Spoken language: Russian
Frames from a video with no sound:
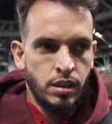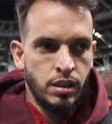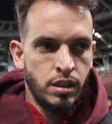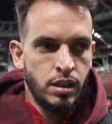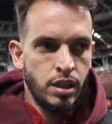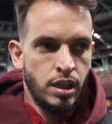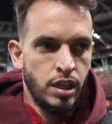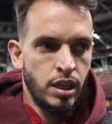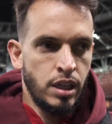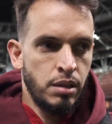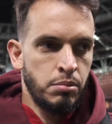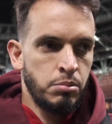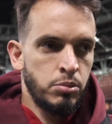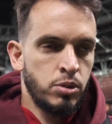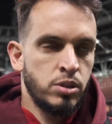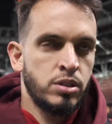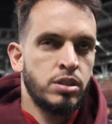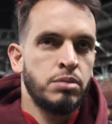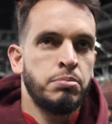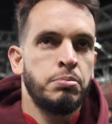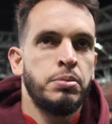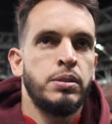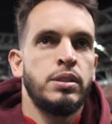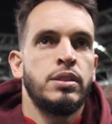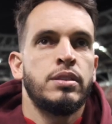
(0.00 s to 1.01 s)
А,
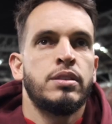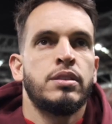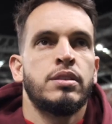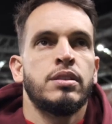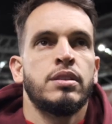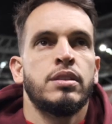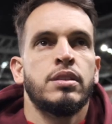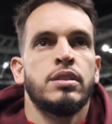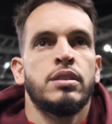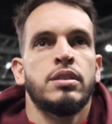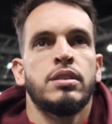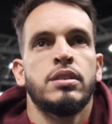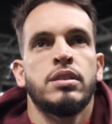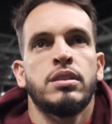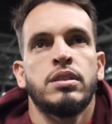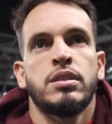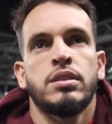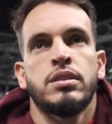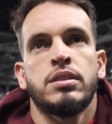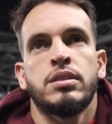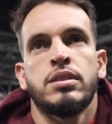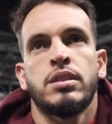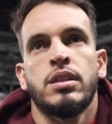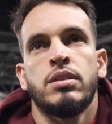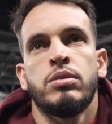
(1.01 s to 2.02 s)
может быть, э,
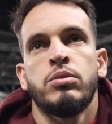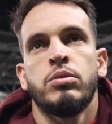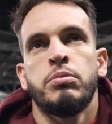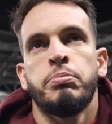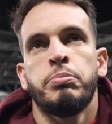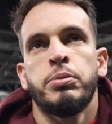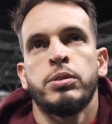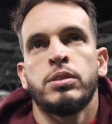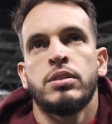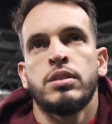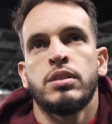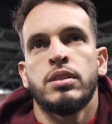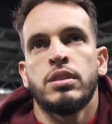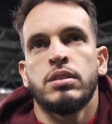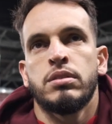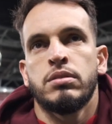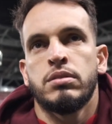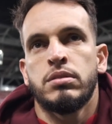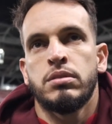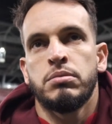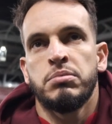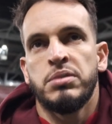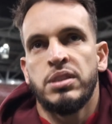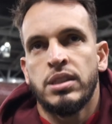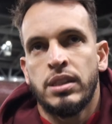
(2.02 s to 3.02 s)
за опыт,
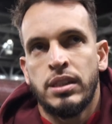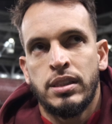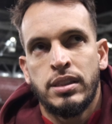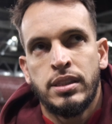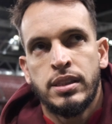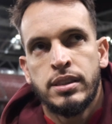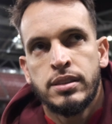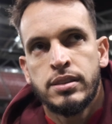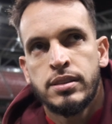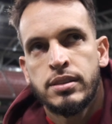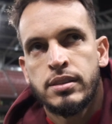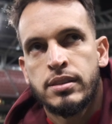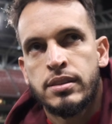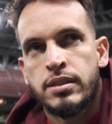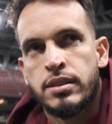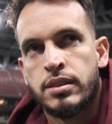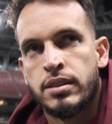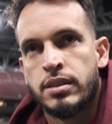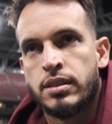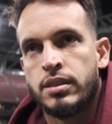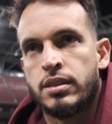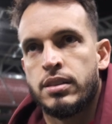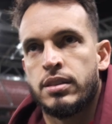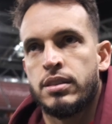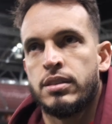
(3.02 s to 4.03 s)
который у меня есть,
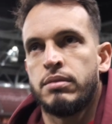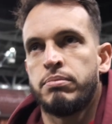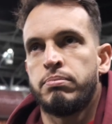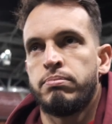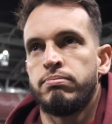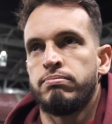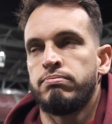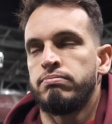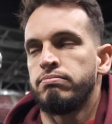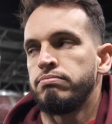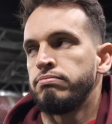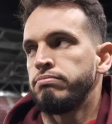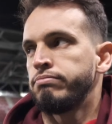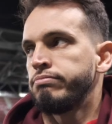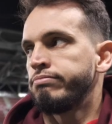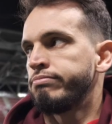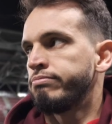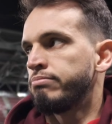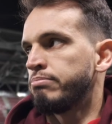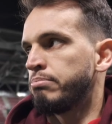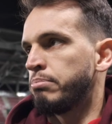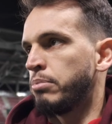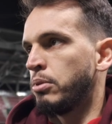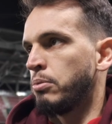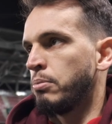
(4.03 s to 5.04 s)
э,
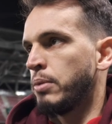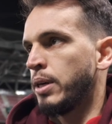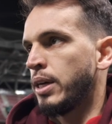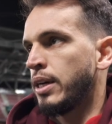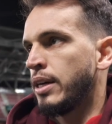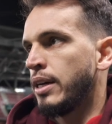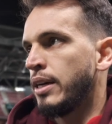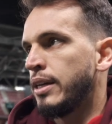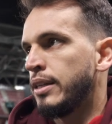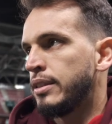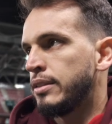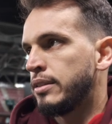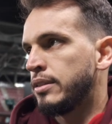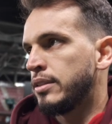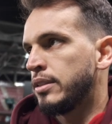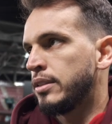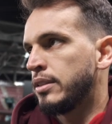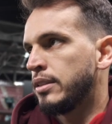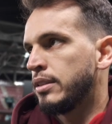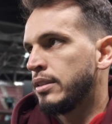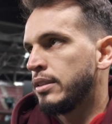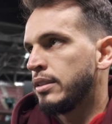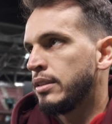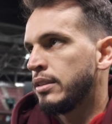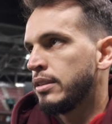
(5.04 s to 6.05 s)
помогает
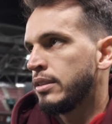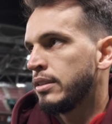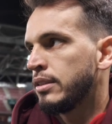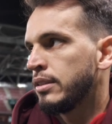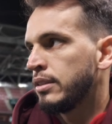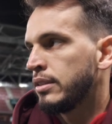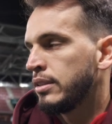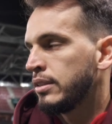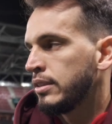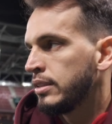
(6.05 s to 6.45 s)
э,